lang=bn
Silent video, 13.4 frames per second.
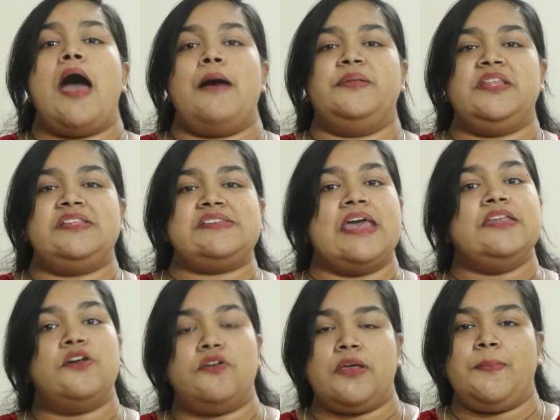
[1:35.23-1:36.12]
আমাদের
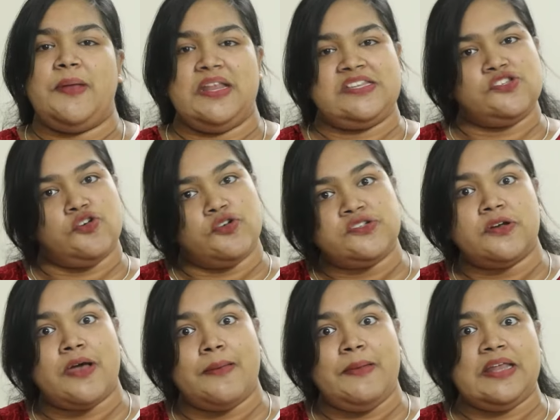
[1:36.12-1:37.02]
চাহিদা অনেক বেড়েছে
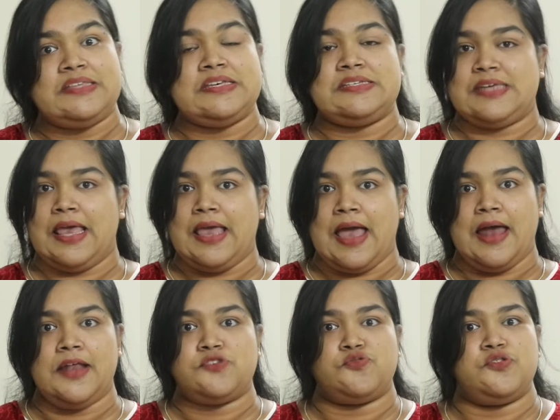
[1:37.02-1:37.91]
জনসংখ্যা বেড়েছে সেই
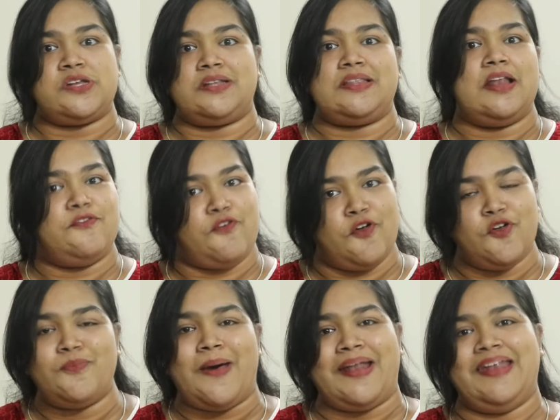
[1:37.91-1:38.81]
হারে সরিষার তেলের
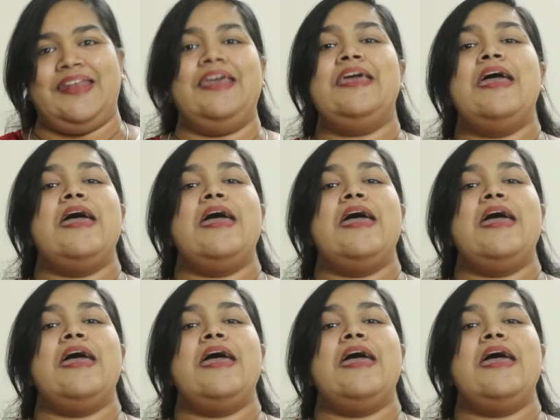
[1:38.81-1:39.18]
ফলন বাড়েনি